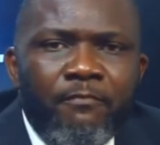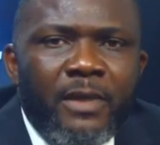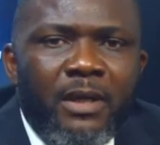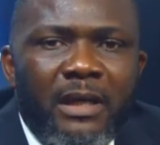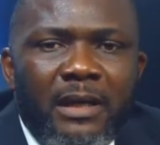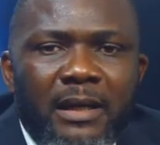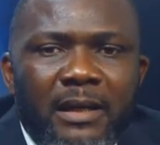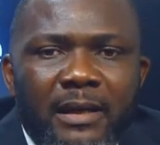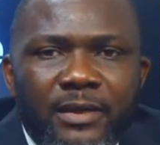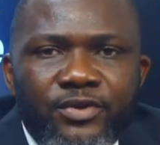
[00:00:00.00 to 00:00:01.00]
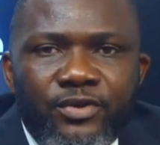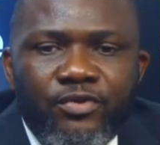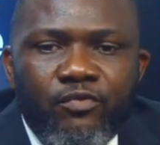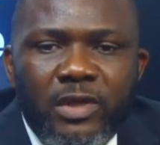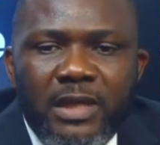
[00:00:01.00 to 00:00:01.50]
Euh, je
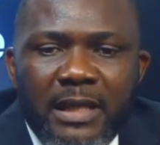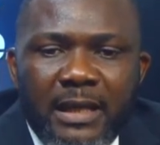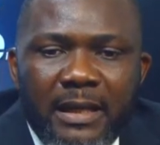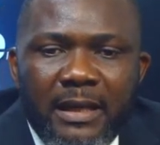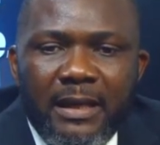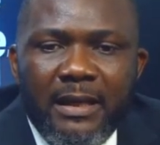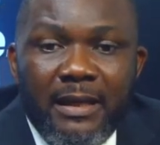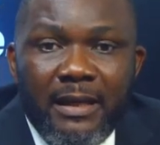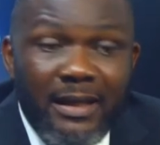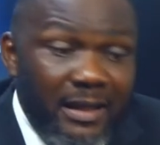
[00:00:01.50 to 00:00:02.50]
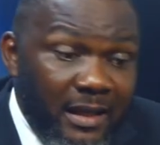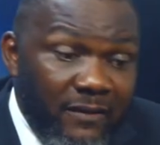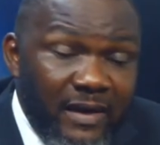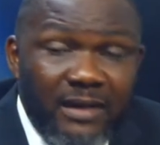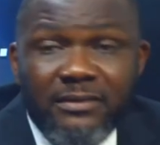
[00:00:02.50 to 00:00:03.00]
suis euh,
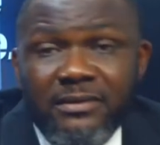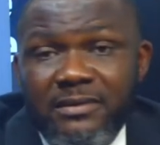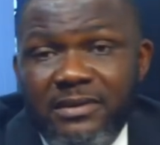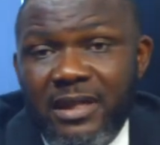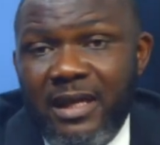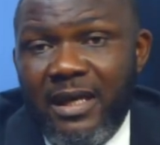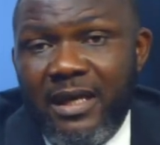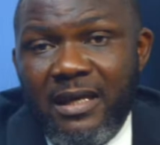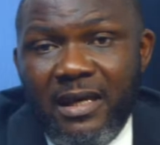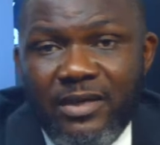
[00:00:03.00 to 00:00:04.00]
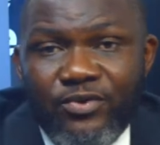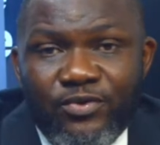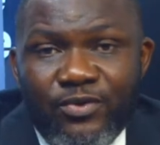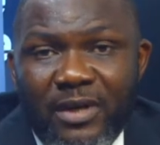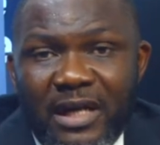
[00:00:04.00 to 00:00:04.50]
écrivain. J'ai écrit
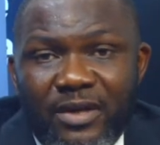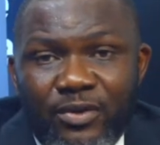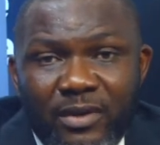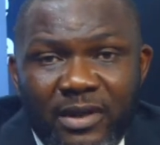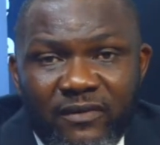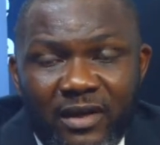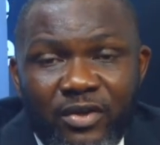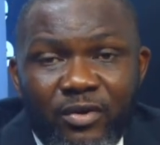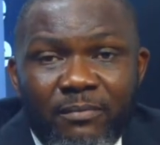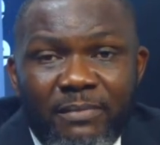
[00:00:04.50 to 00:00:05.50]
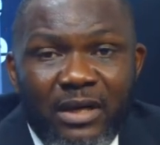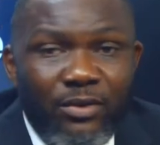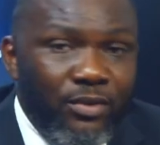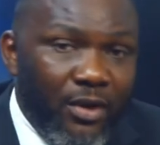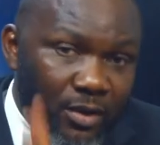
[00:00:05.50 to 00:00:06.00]
jusque-là deux livres qui ont
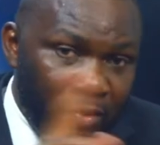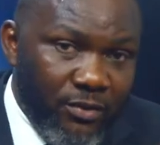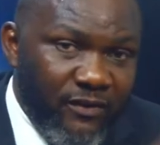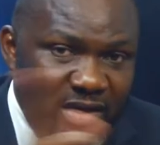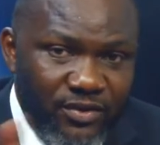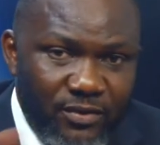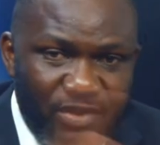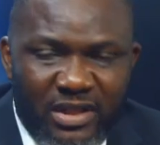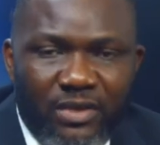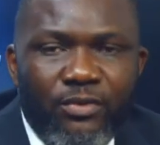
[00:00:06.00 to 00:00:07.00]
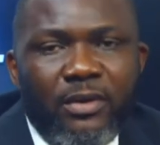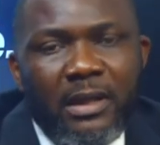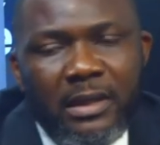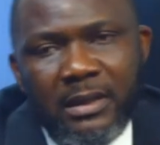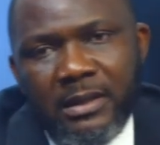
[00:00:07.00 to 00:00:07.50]
paru en deux versions chacune.
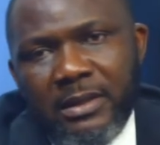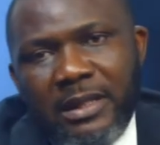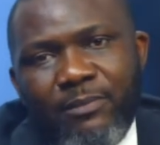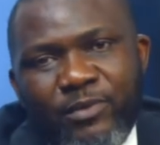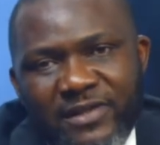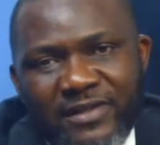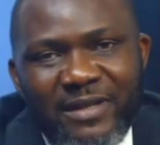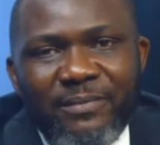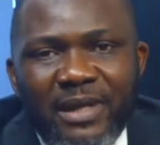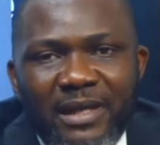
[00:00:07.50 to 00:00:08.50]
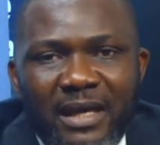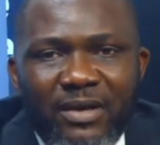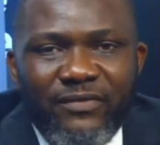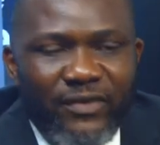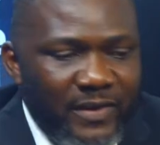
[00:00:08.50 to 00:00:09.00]
La puissance de la prière
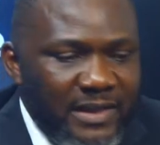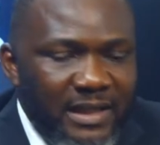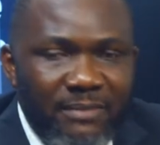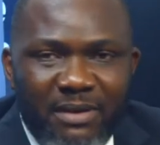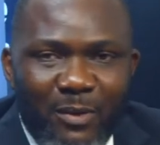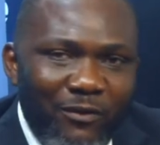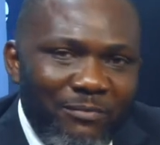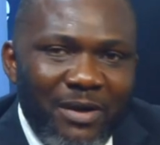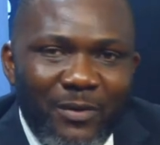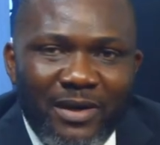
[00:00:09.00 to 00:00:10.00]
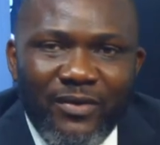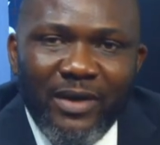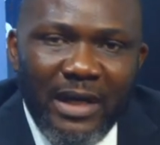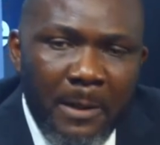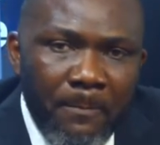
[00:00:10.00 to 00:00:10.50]
en français, Power of Power en
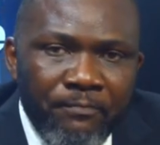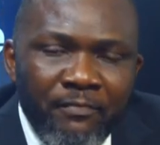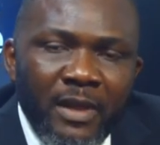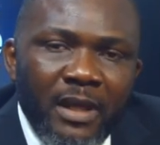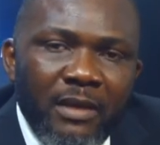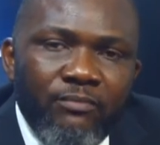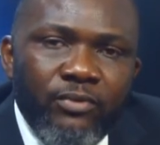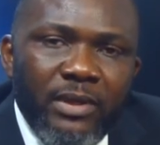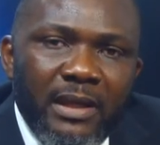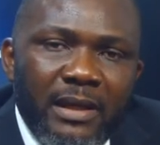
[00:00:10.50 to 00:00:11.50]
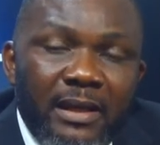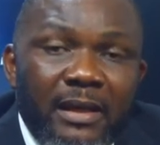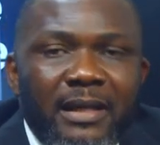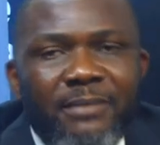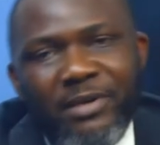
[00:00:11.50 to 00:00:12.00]
anglais. Et puis
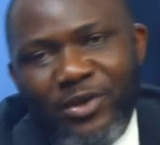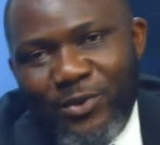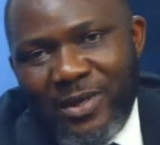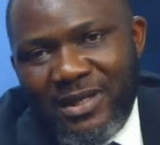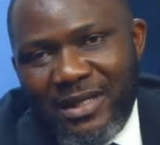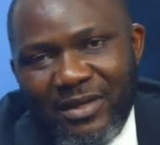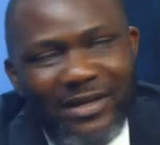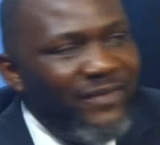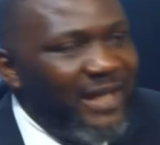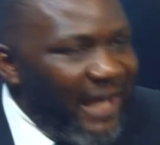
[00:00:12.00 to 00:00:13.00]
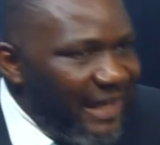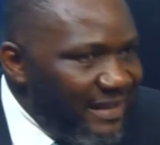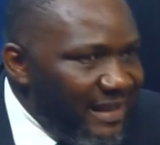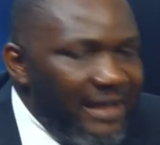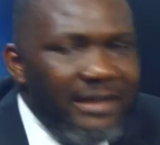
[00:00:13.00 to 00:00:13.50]
les priorités dans la vie
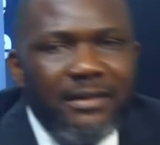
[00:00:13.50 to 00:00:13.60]
chrétienne,